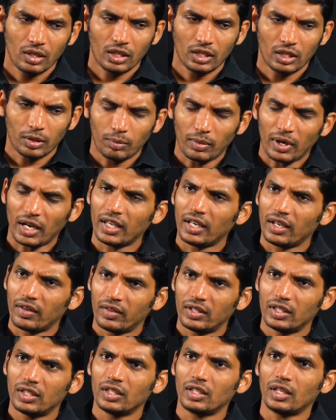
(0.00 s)
அந்த மலையை
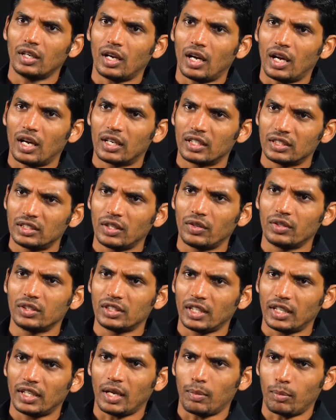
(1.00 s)
வந்து ரிசர்வ்டு
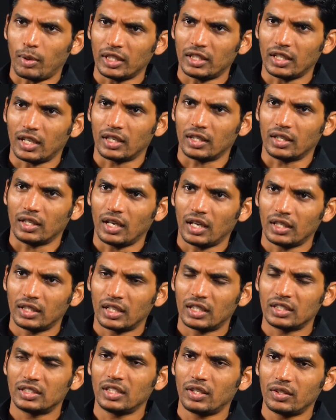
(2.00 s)
சைட்டாக மாற்றுறாங்க அந்த
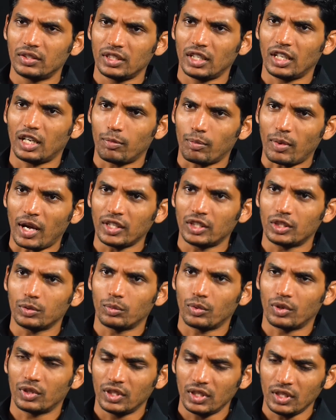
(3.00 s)
ரிசர்வ்டு சைட்டாக
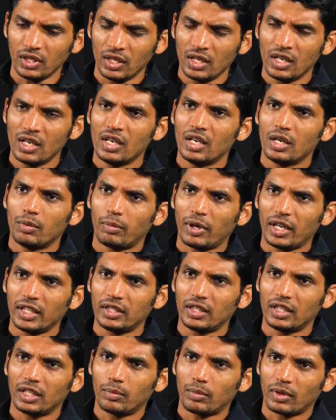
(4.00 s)
மாற்றும் போது
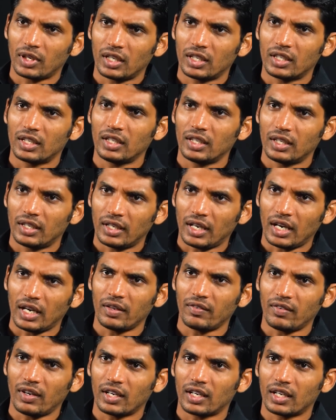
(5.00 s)
மைத்தின மக்களுக்கு
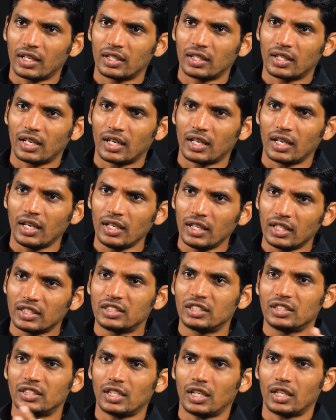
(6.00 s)
நிலம் வாங்கிறதுக்காக
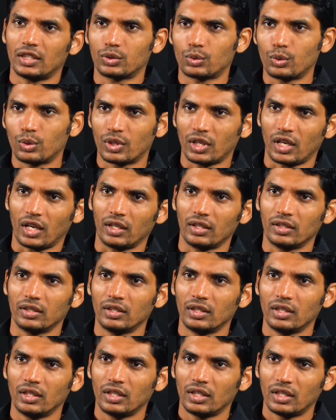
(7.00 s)
எஸ்டி ஸ்டேட்டஸ் கொடுக்குறாங்க
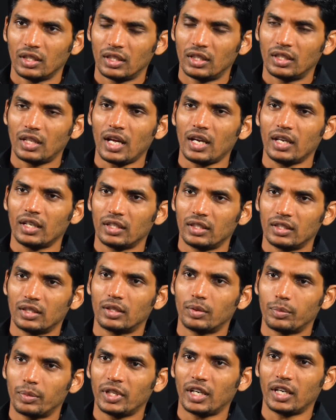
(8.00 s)
இதுதான்
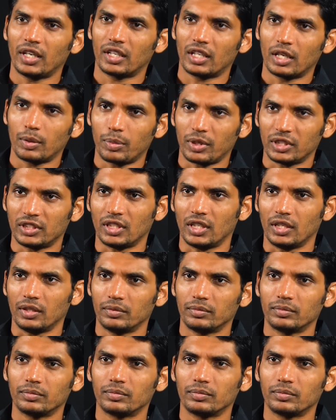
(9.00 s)
இதுக்கு பின்னாடி இருக்கிற பிரச்சனை